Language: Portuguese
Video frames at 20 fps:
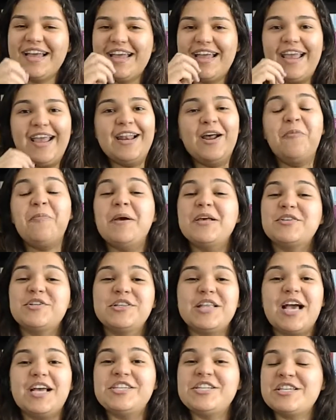ele é um
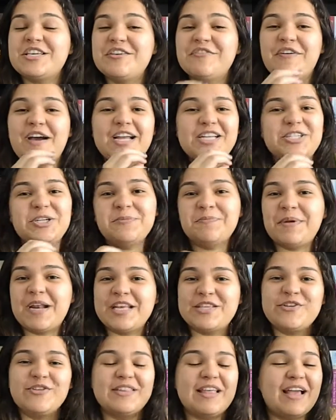personagem que vai te
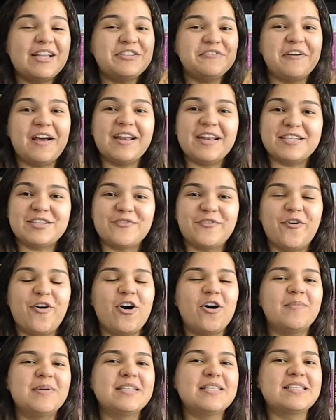impressionar de várias
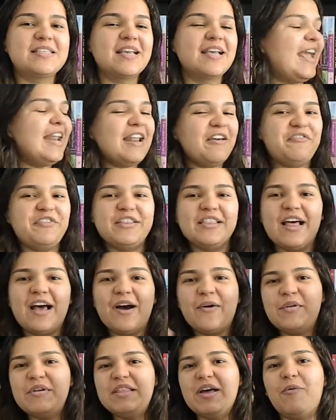formas. Ele é
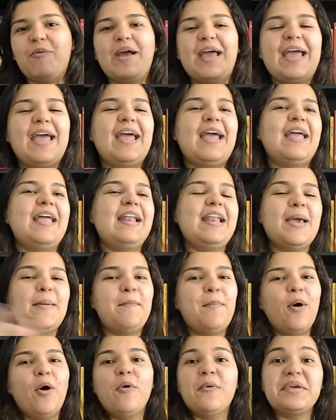vilão e não é, ele é
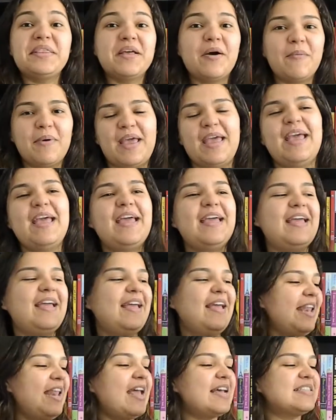bom e não é,
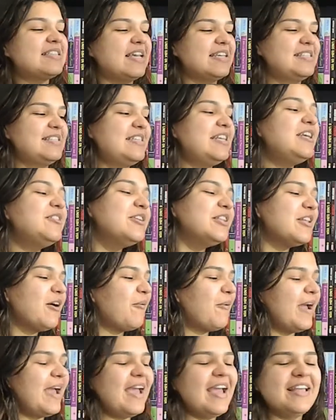ele é assassino e
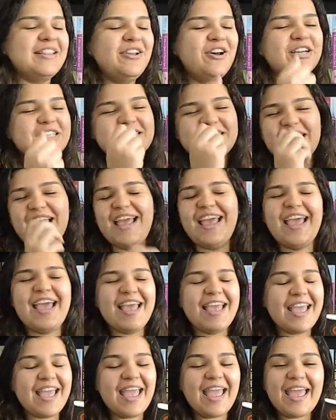não é. Nossa, é,
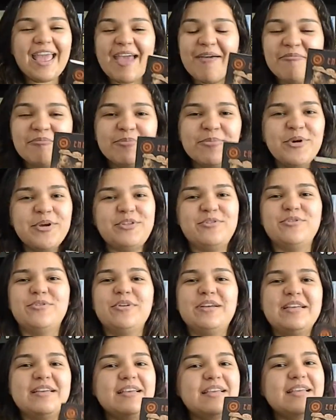é, é
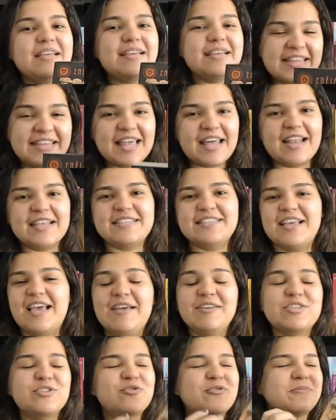muito
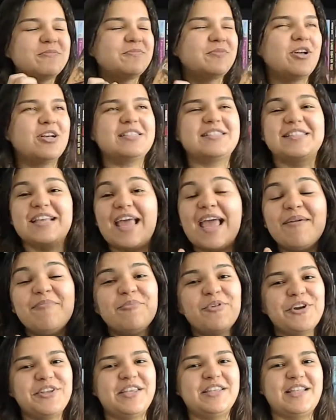é nossa, é
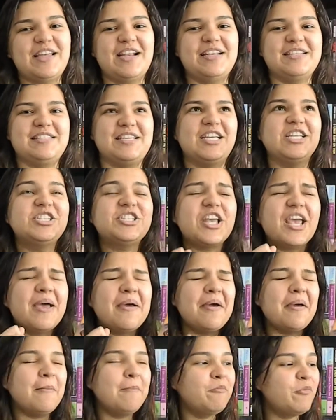muito interessante,
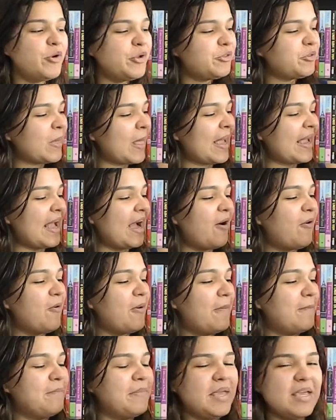é muito legal
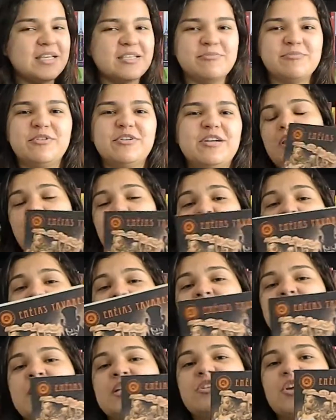mesmo. Eu
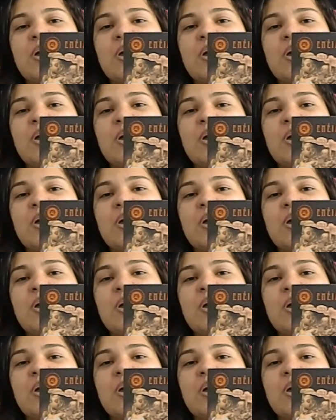infelizmente